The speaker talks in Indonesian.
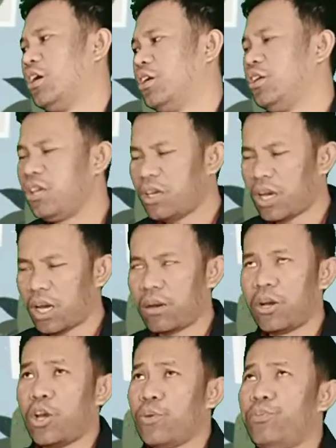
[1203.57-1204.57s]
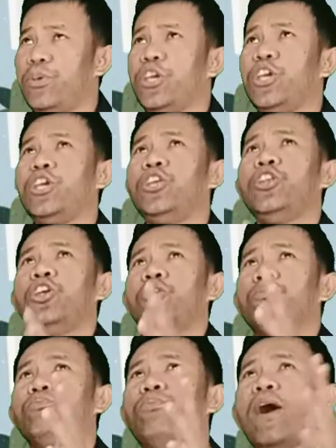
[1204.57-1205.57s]
Iya, pingin
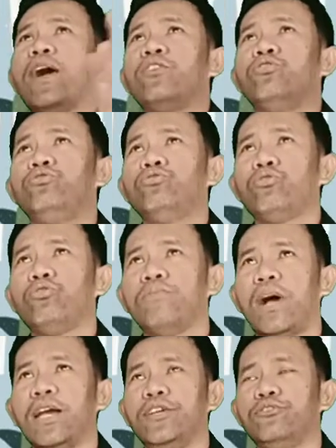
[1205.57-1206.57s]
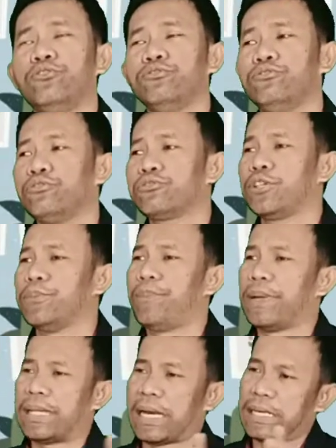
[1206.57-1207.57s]
bangun rumah itu untuk
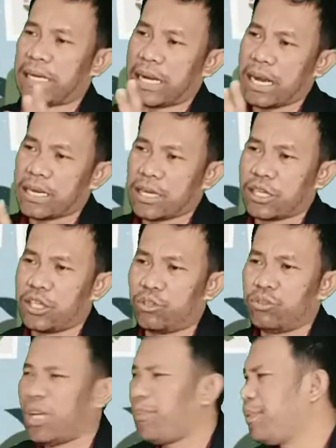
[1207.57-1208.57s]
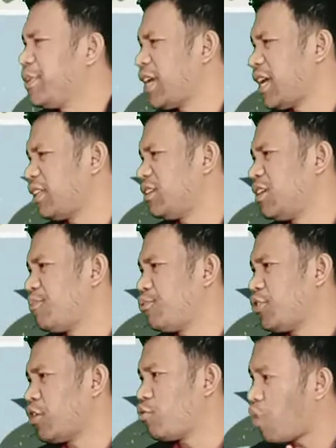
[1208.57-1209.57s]
tempat anak-anak itu, tapi saya tidak
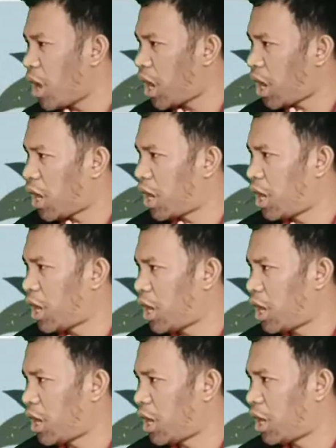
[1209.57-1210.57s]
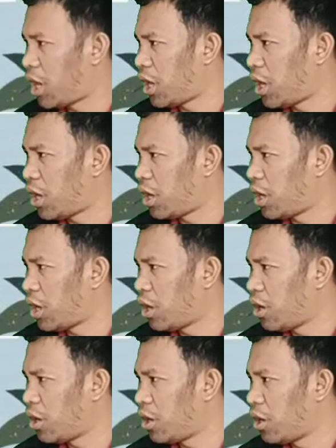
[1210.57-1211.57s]
punya uang. Papa nggak kerja?
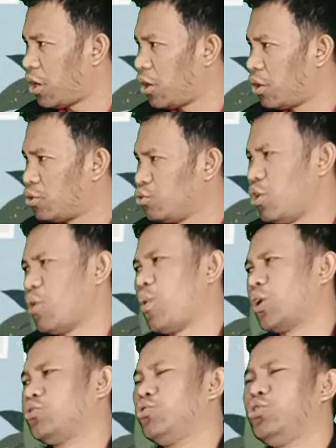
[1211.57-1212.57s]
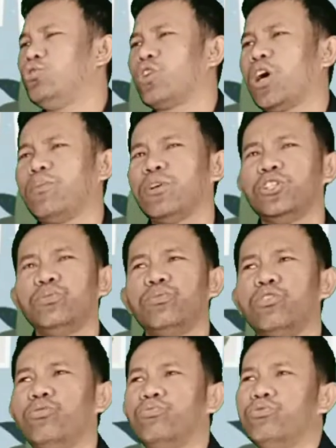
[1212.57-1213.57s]
Ya waktu itu kan masih
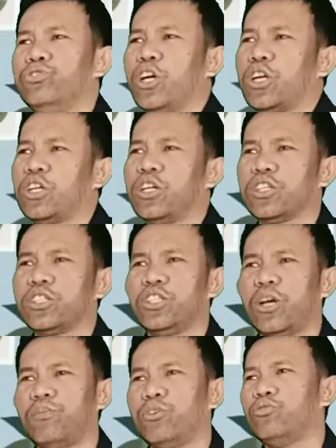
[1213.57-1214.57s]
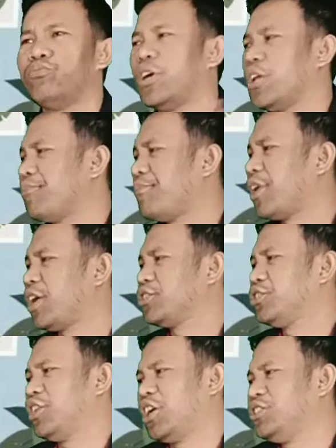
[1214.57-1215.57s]
belum punya kerja, belum banyak
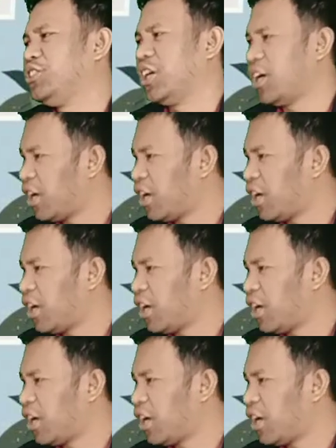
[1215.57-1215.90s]
penghasilannya.